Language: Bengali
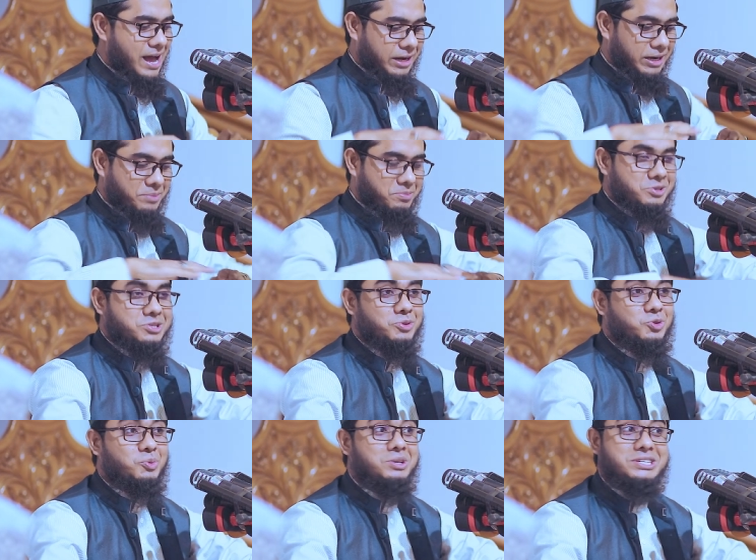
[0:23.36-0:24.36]
আল্লাহ
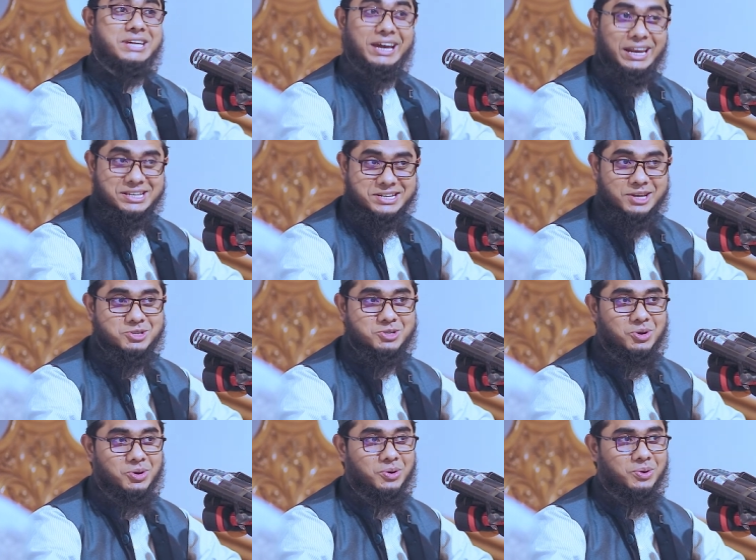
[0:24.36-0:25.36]
বলছেন তুমি ছেলে
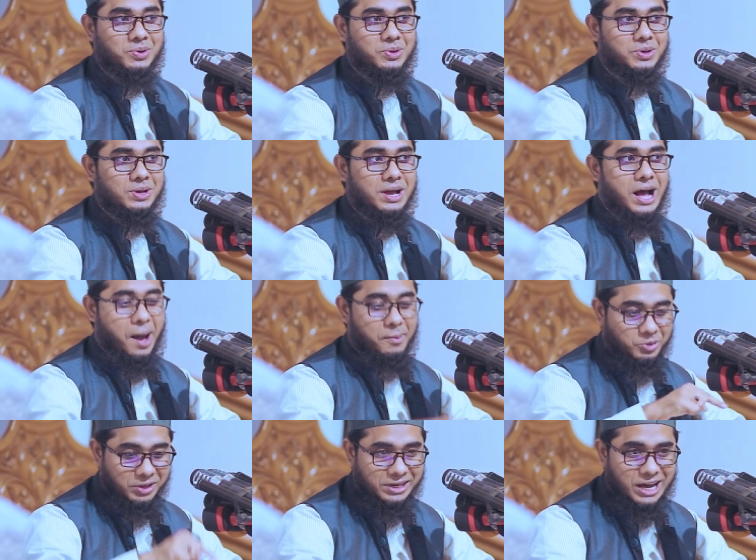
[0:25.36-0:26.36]
চাইছো
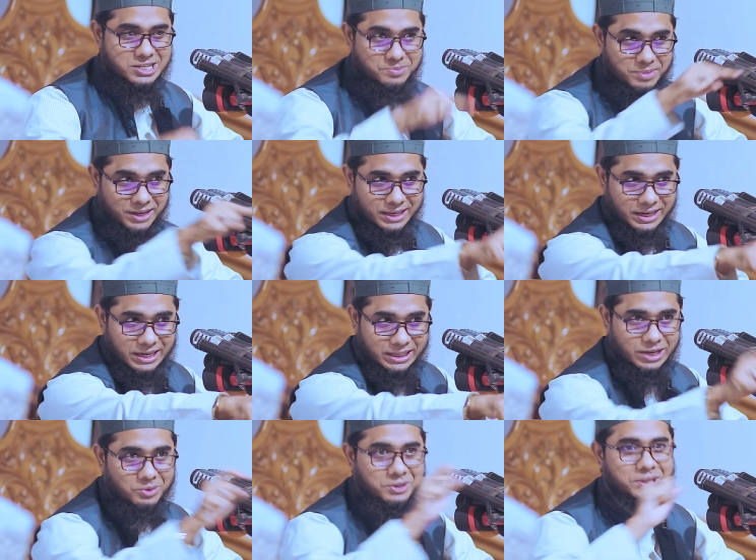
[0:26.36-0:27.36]
আমি তো এই কাজ মেয়েদেরকে
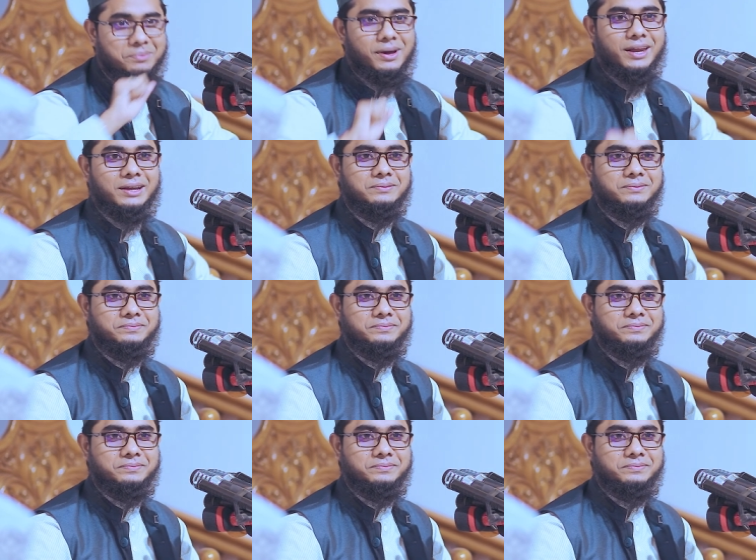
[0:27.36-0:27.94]
দিয়েও নিতে পারি